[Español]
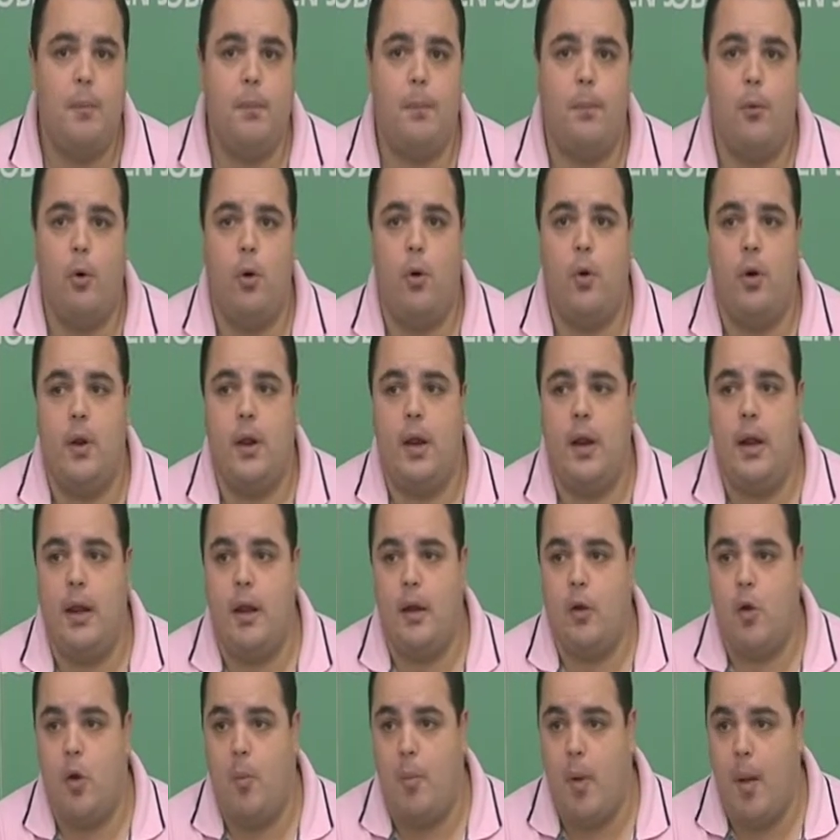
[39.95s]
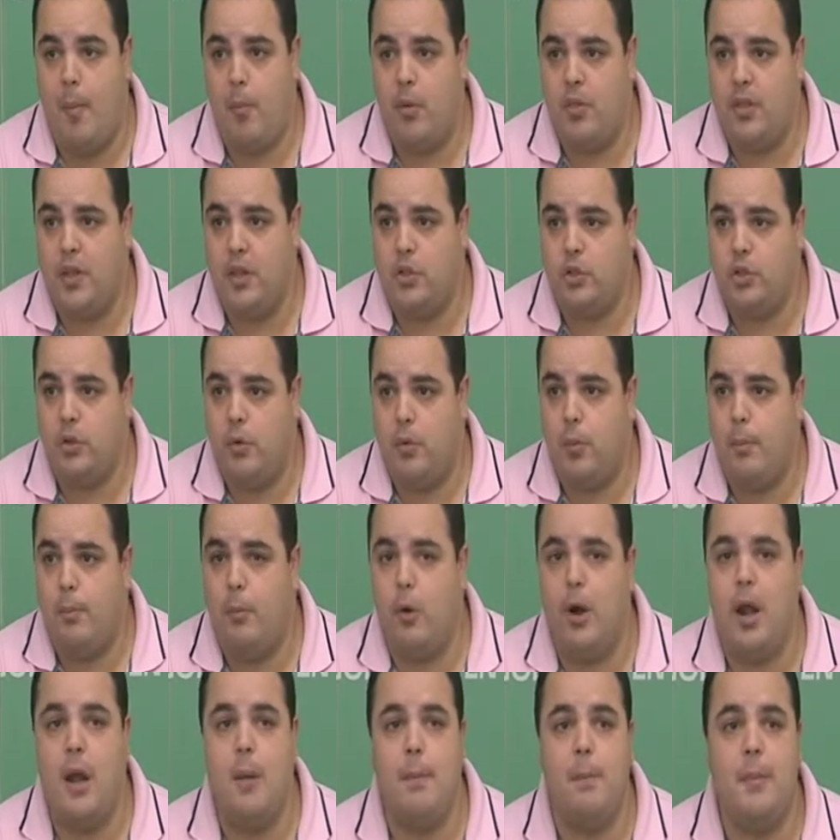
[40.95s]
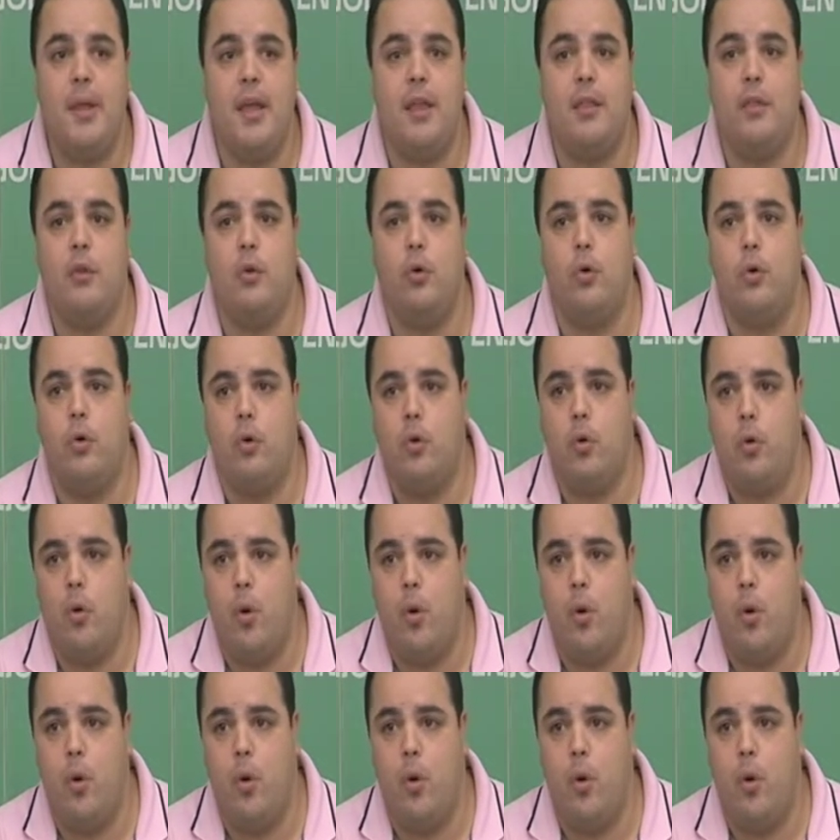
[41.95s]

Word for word: por el, como hemos dicho, por el miedo